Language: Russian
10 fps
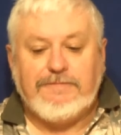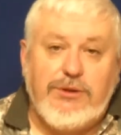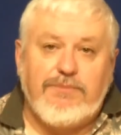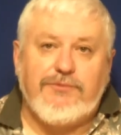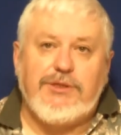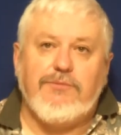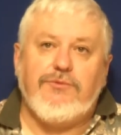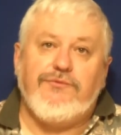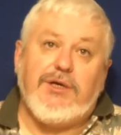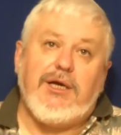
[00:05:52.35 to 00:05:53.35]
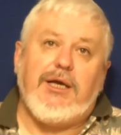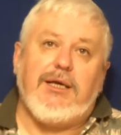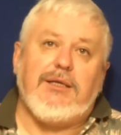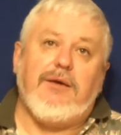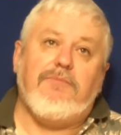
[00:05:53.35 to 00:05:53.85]
Судя по всему,
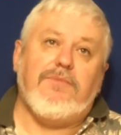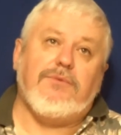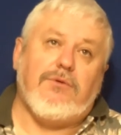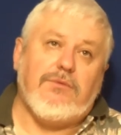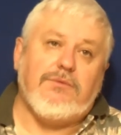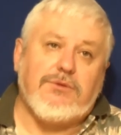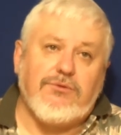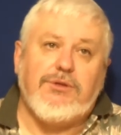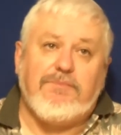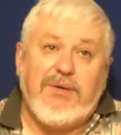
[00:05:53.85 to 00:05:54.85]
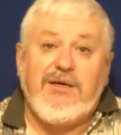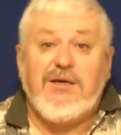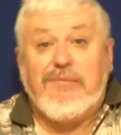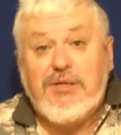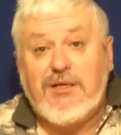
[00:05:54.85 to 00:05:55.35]
вероятнее, ну, судя по
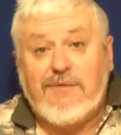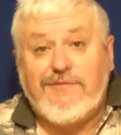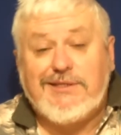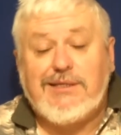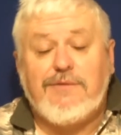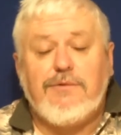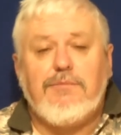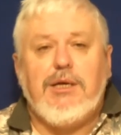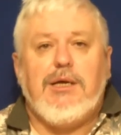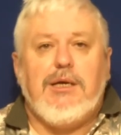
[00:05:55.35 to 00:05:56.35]
их именам в основном,